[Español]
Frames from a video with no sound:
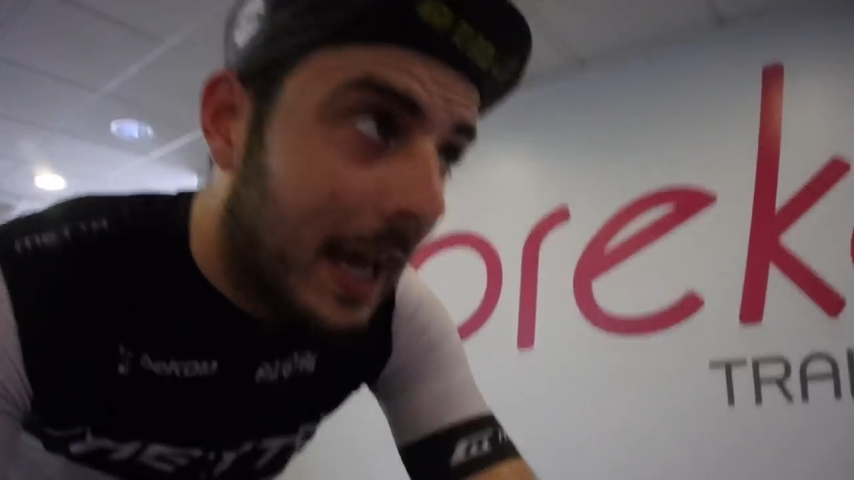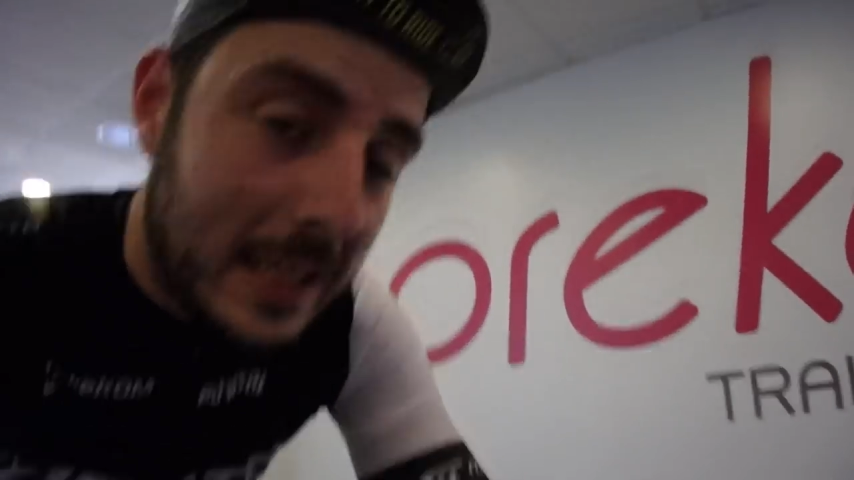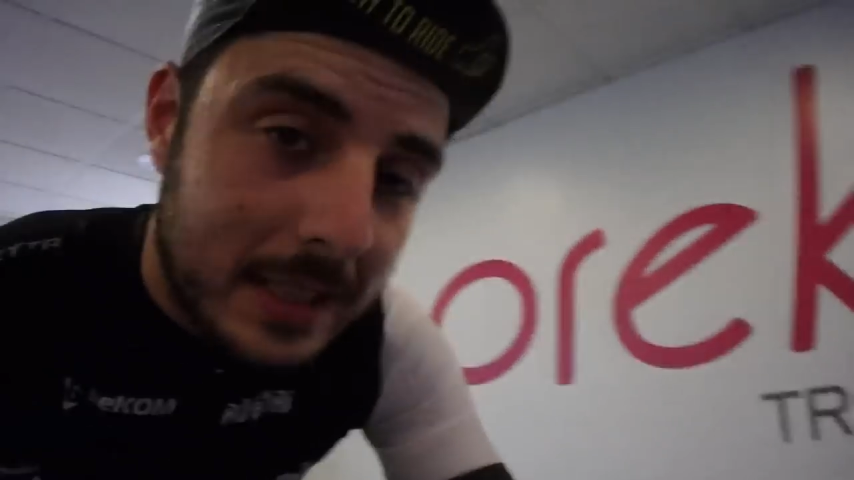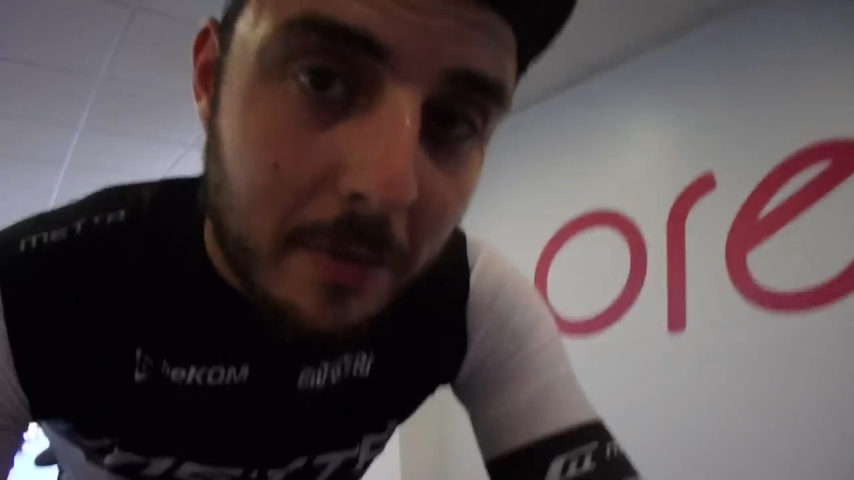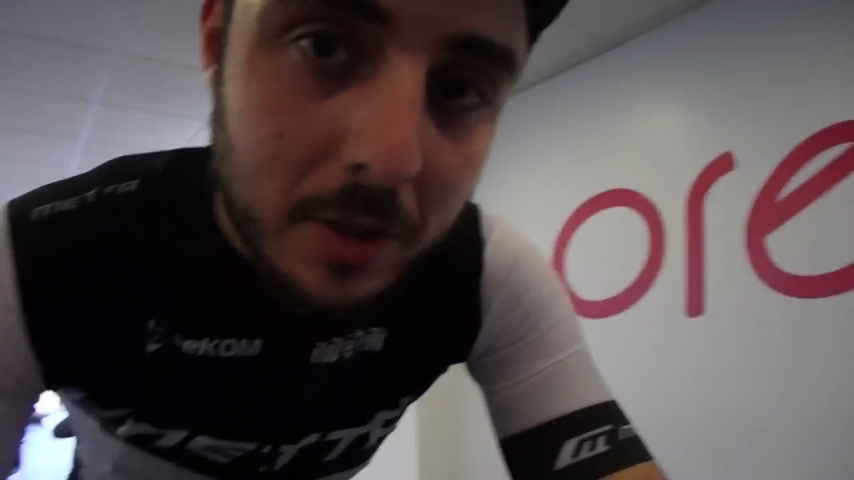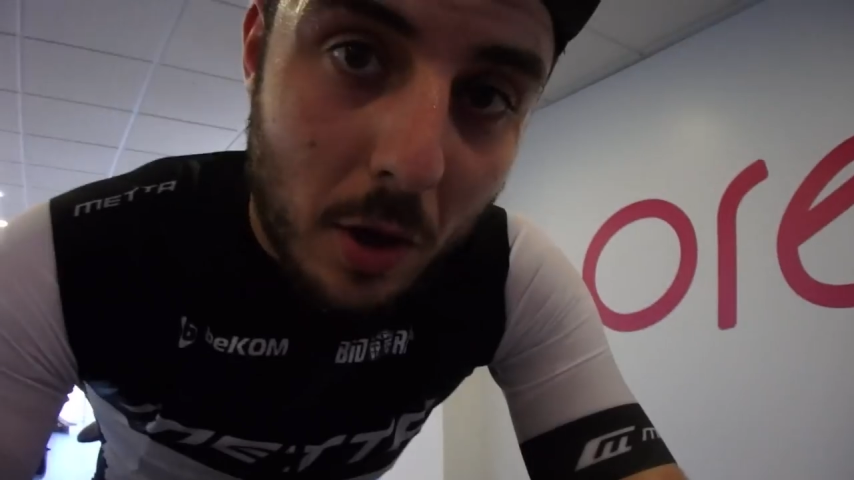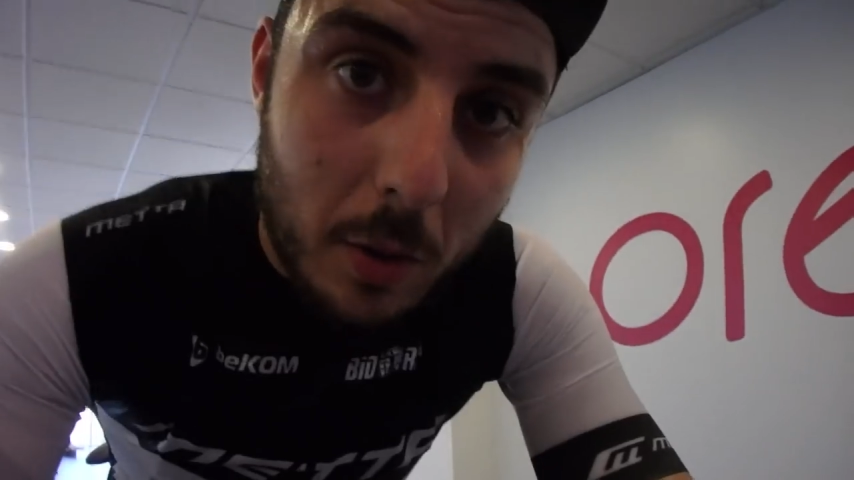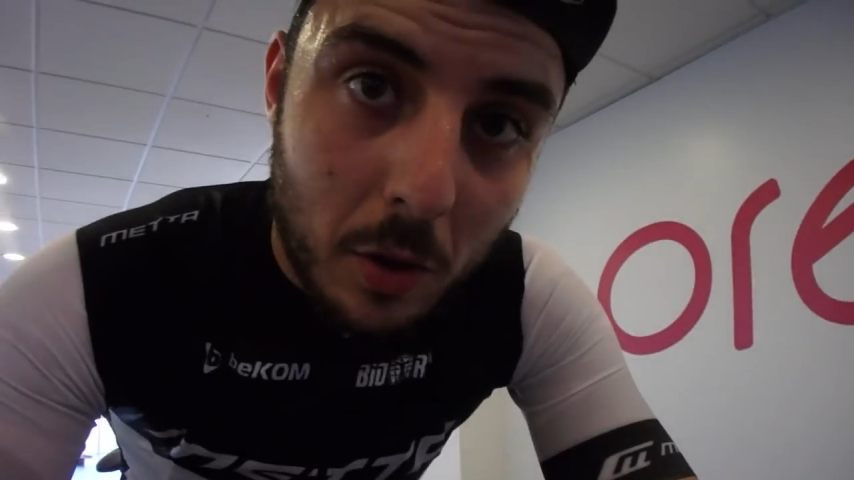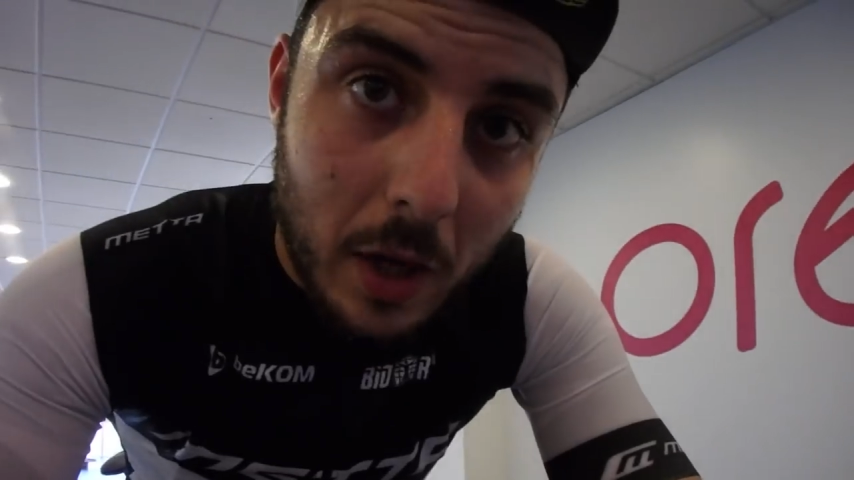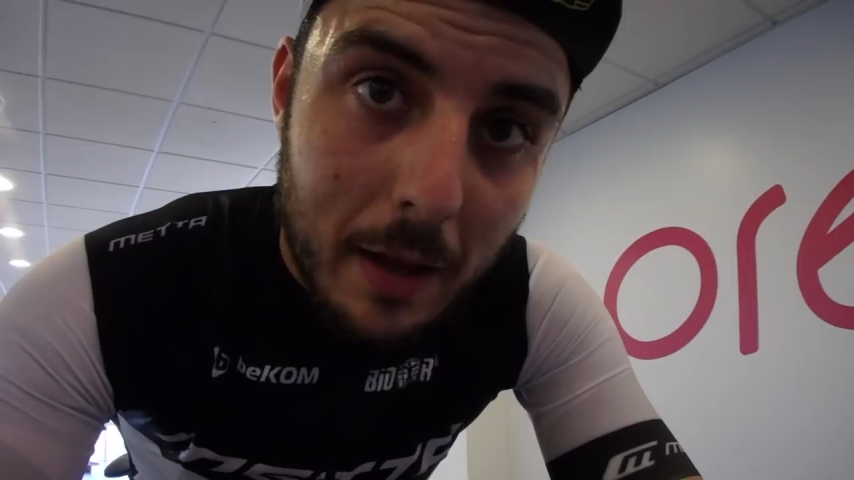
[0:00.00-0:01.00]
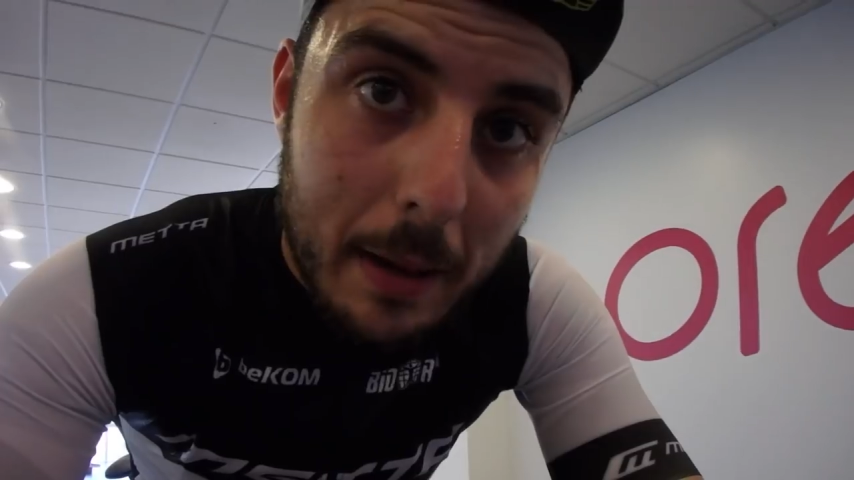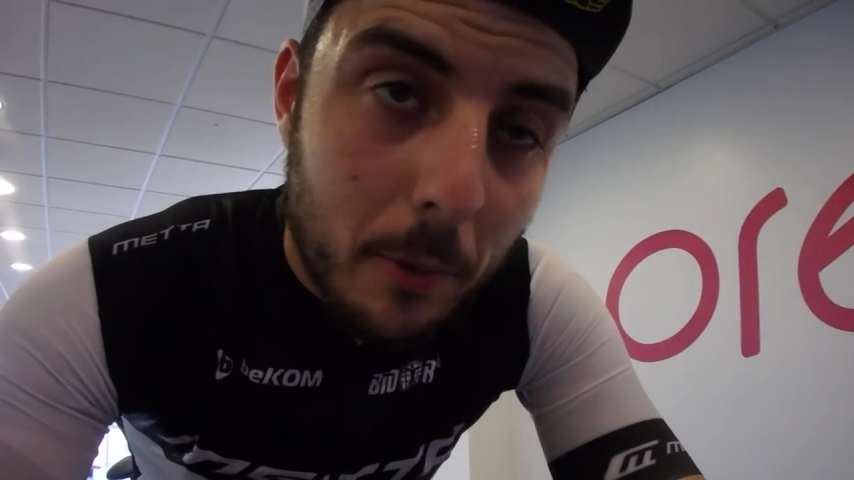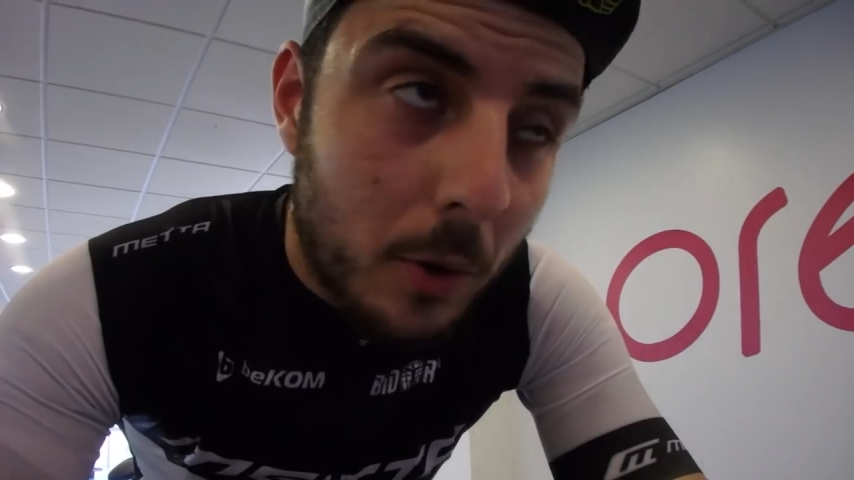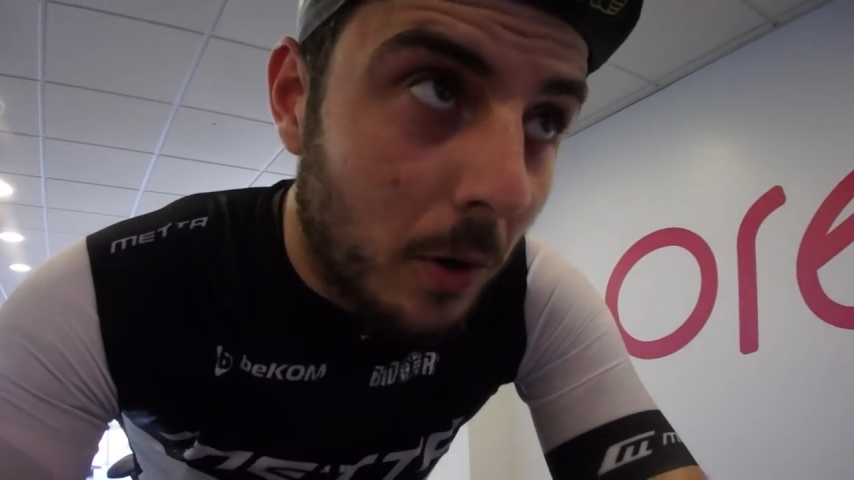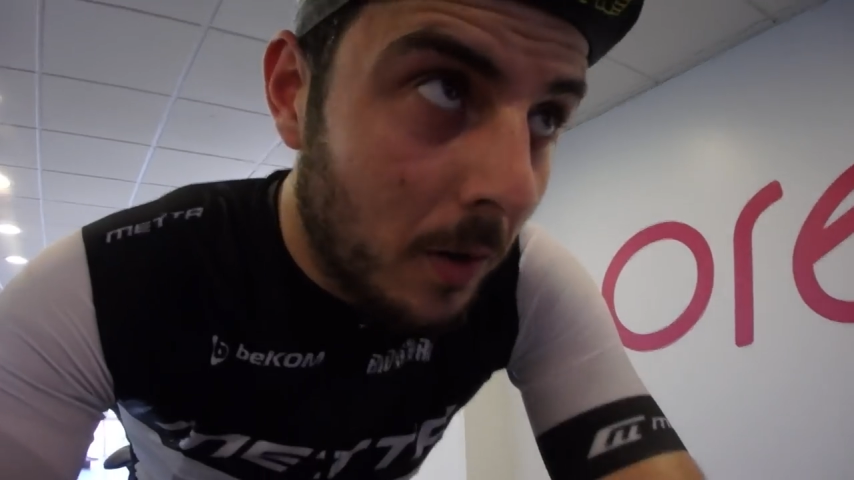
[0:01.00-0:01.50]
es que he visto que cuando quedaba
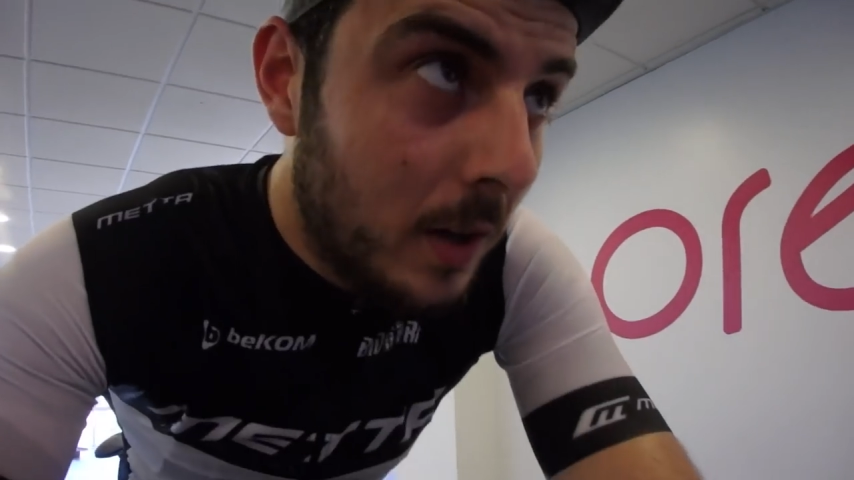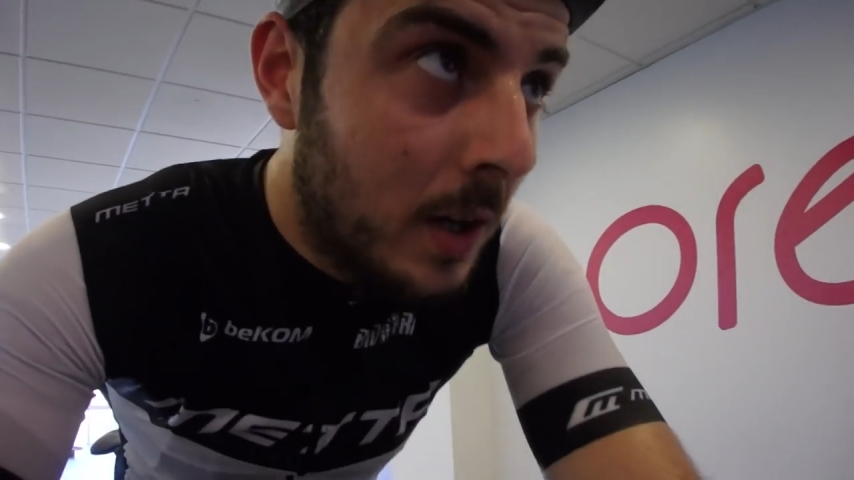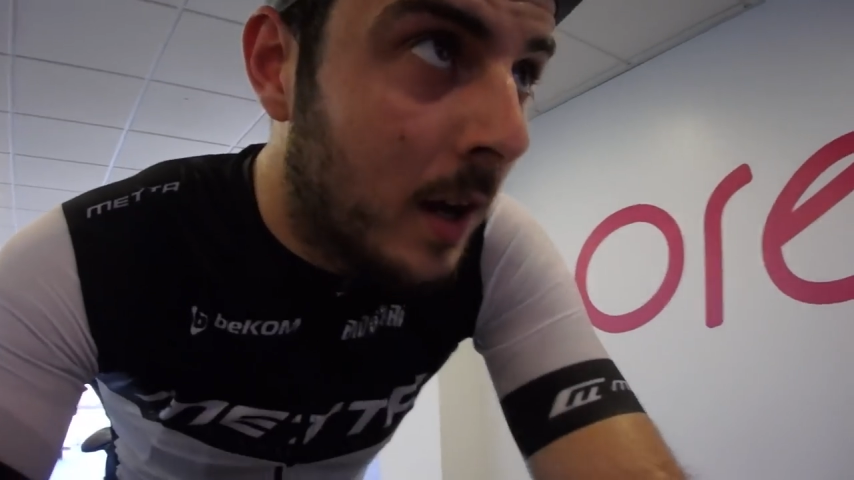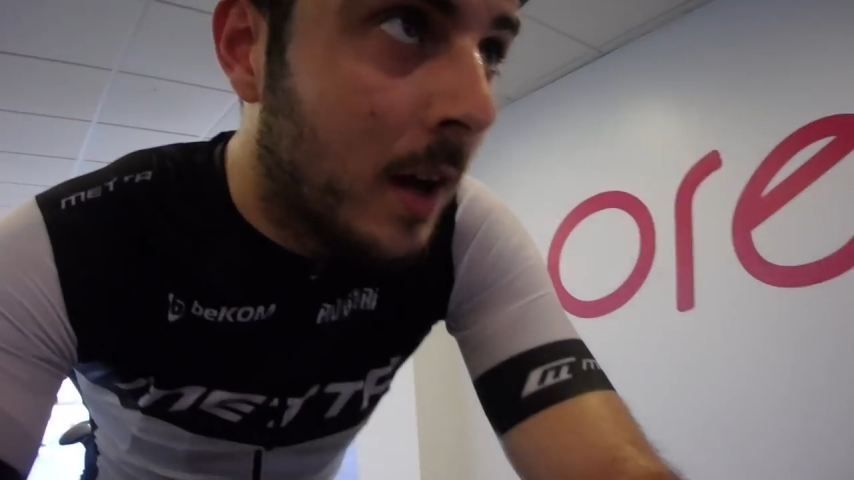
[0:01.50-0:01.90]
poco,